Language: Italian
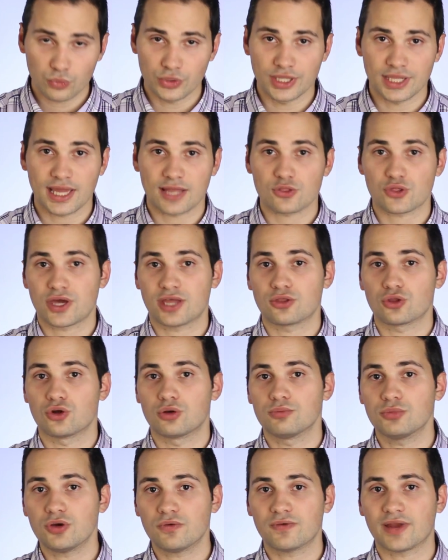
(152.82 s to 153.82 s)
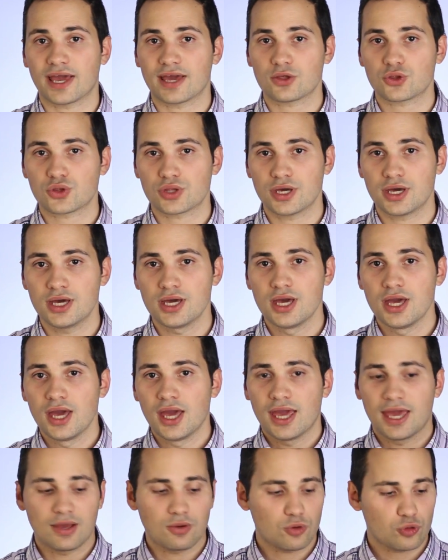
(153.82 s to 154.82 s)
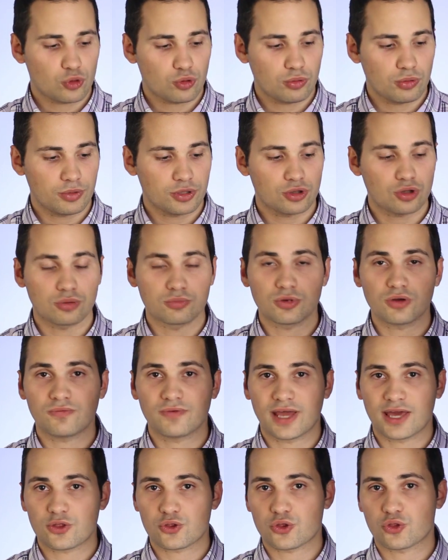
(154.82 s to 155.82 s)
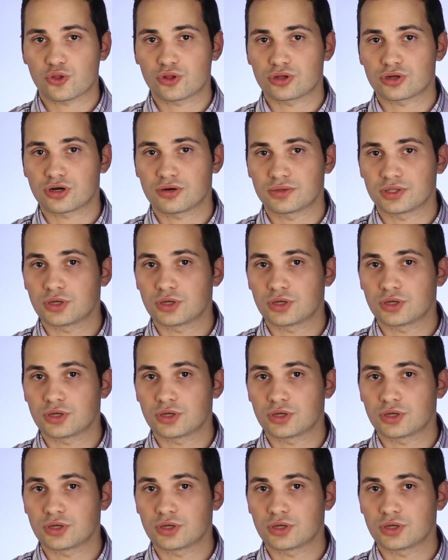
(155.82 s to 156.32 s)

quindi accendo il mio flash e in questo momento il mio flash si trova